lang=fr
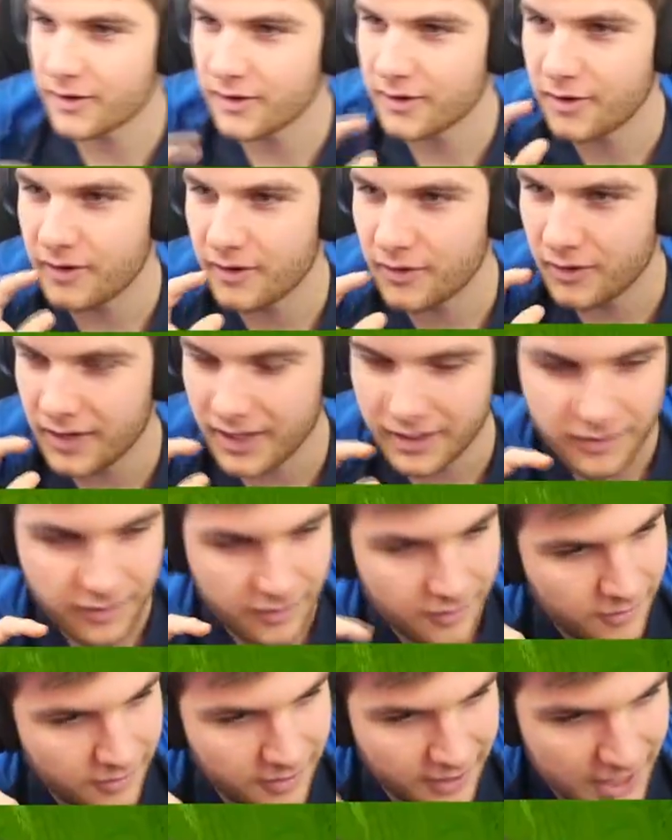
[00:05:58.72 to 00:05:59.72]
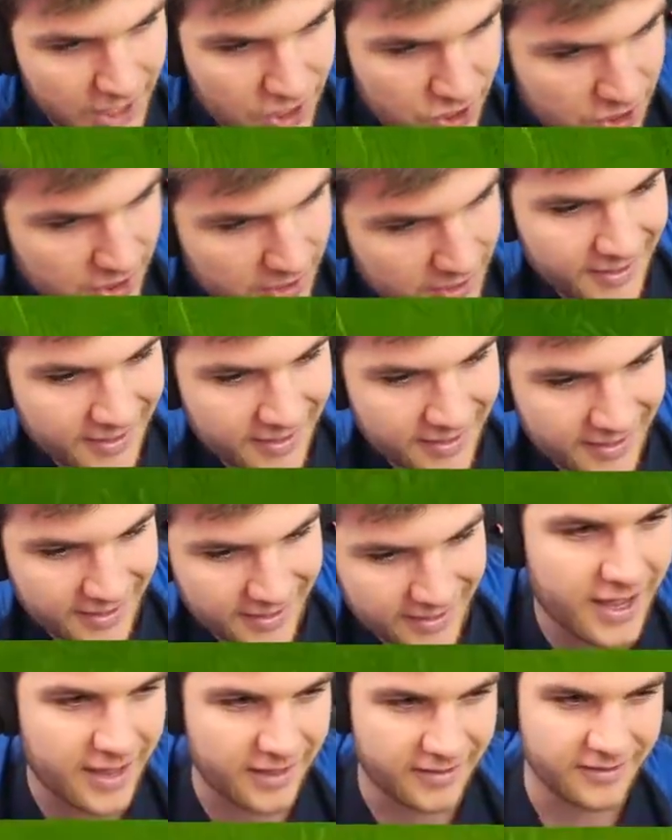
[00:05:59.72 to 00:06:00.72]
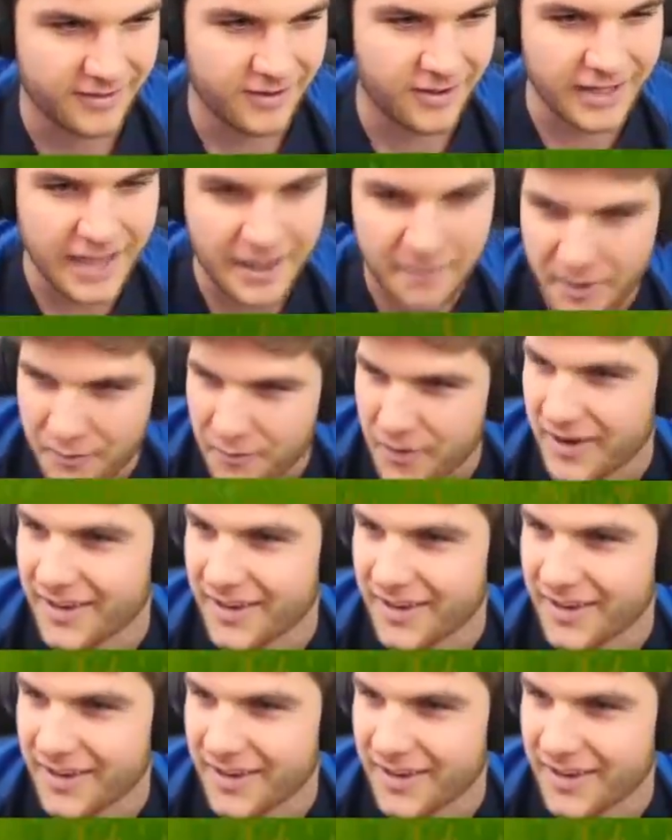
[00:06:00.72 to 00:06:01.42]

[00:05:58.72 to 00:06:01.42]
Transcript: uh, little English? Yep. Okay, okay, my